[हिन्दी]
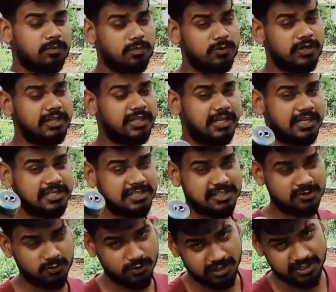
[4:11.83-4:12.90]
पूरी तरह से
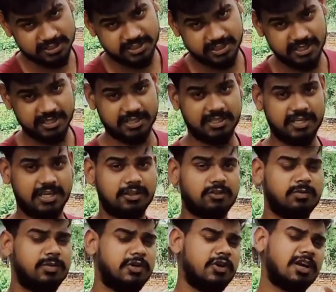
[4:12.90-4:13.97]
इसको नष्ट कर दिया तो
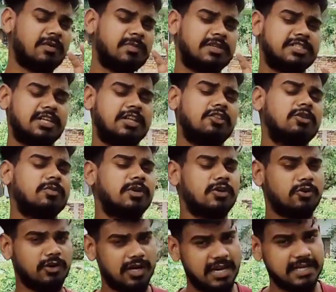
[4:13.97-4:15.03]
वीडियो अगर पसंद है तो वीडियो
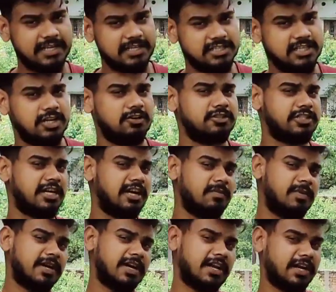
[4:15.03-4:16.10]
को लाइक कीजिएगा और चैनल
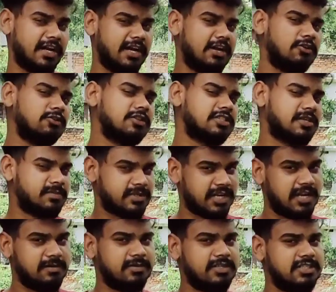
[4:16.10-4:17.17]
पर अगर नए हो तो
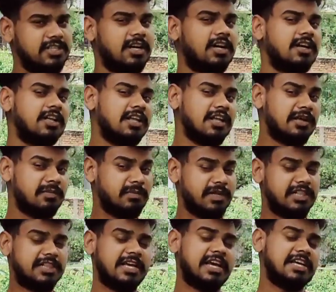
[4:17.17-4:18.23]
सब्सक्राइब कीजिएगा
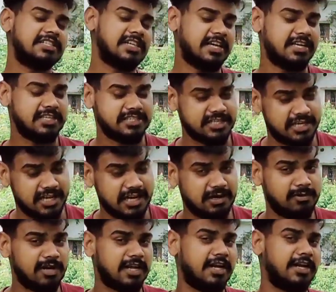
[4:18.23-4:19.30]
मिलते हैं ऐसा ही किसी नए
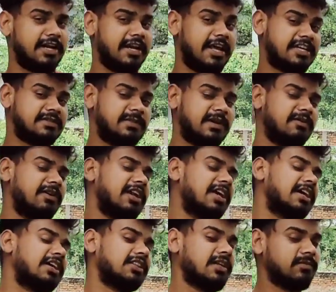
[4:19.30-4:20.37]
कमल का नया एक्सपेरिमेंट
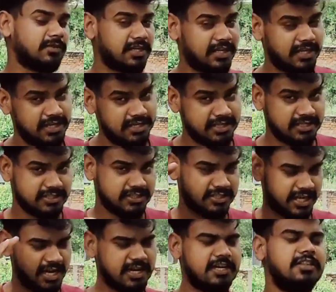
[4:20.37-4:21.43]
लेकर तब तक के लिए
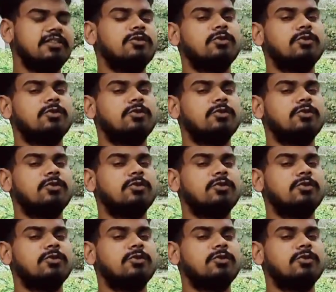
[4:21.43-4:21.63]
जय हिंद